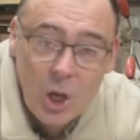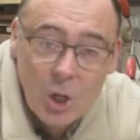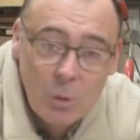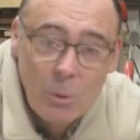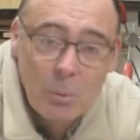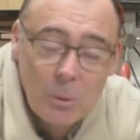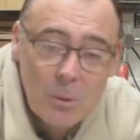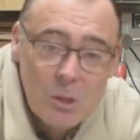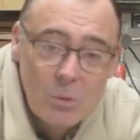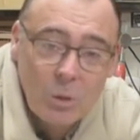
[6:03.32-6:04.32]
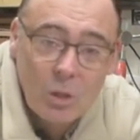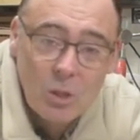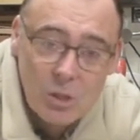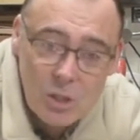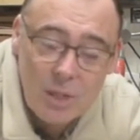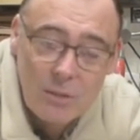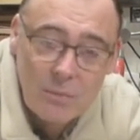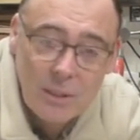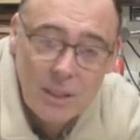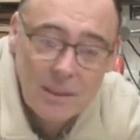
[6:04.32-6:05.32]
comme au premier jour quand je l'avais
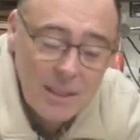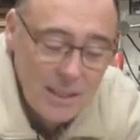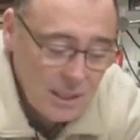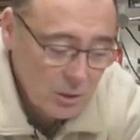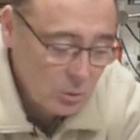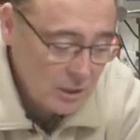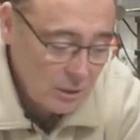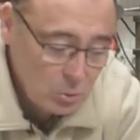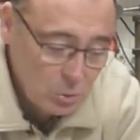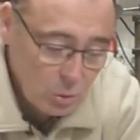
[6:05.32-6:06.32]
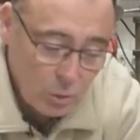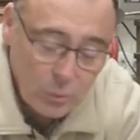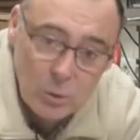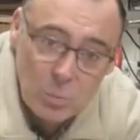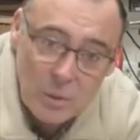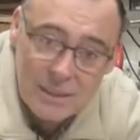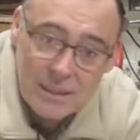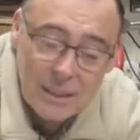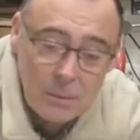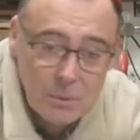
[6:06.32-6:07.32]
fait. Donc c'est l'usure en fait du
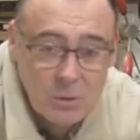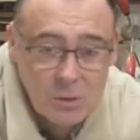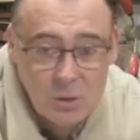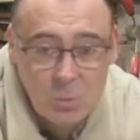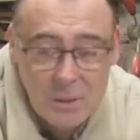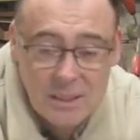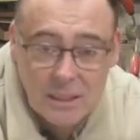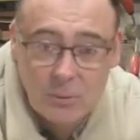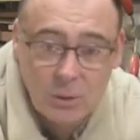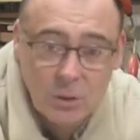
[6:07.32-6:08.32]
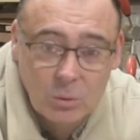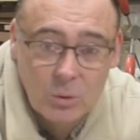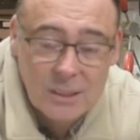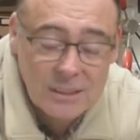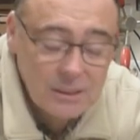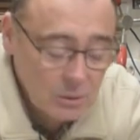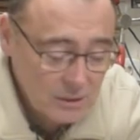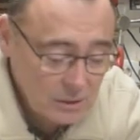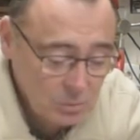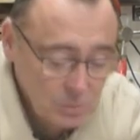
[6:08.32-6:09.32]
plastique, hein, parce que c'est du plastique qui frotte contre de l'acier, donc
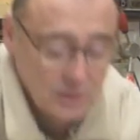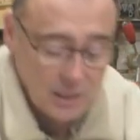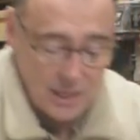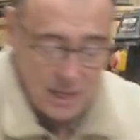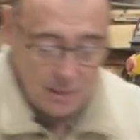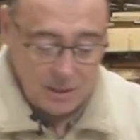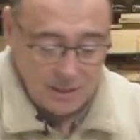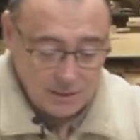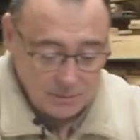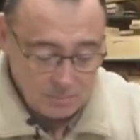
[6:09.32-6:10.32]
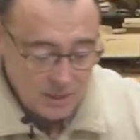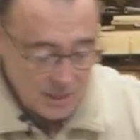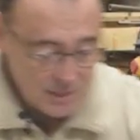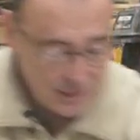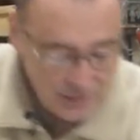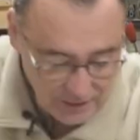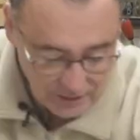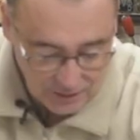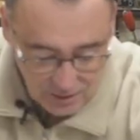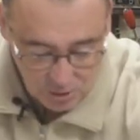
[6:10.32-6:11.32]
ça s'use. Et bien là, ça y est,
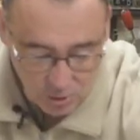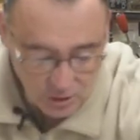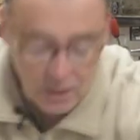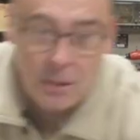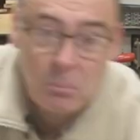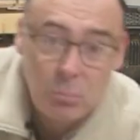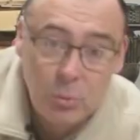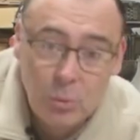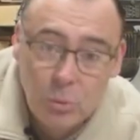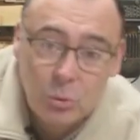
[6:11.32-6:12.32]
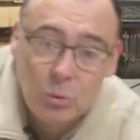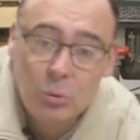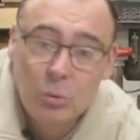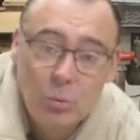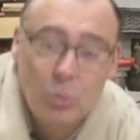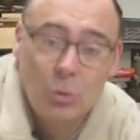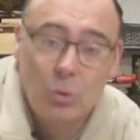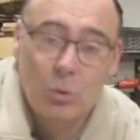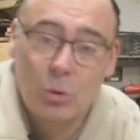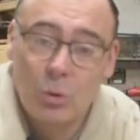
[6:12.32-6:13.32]
je n'ai plus du tout
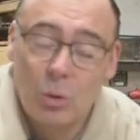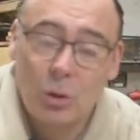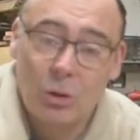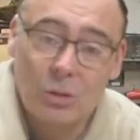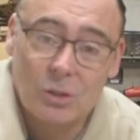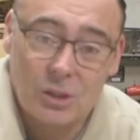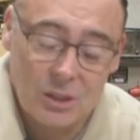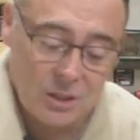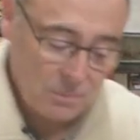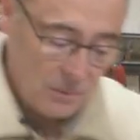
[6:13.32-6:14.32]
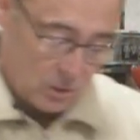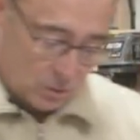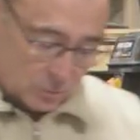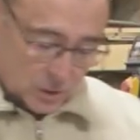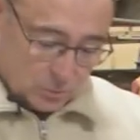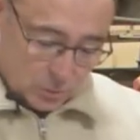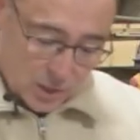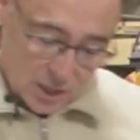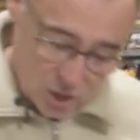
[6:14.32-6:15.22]
de jeu dans ce sens-là. Donc vous avez vu, là,